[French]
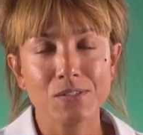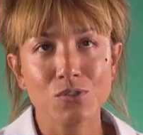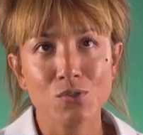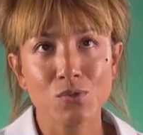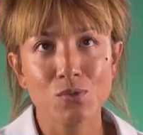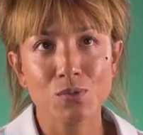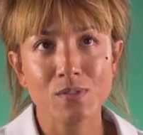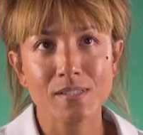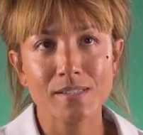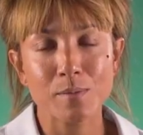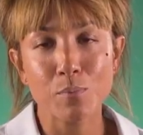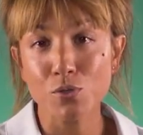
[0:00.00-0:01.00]
que
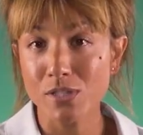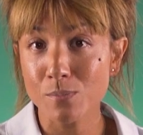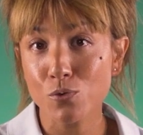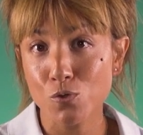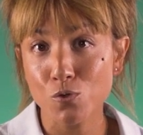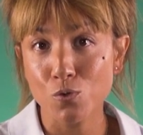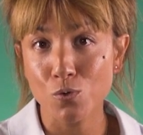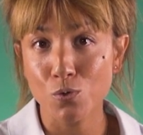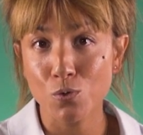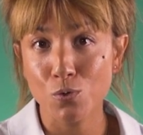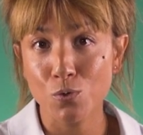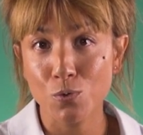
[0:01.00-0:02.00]
c'était possible que je
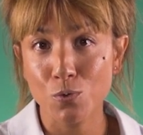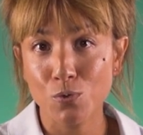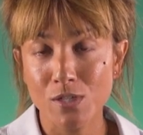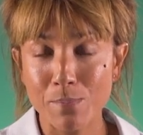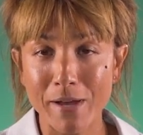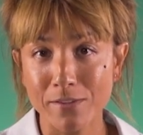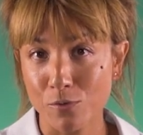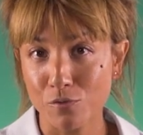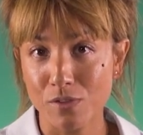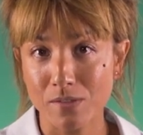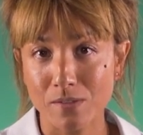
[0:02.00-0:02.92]
j'y passe en fait.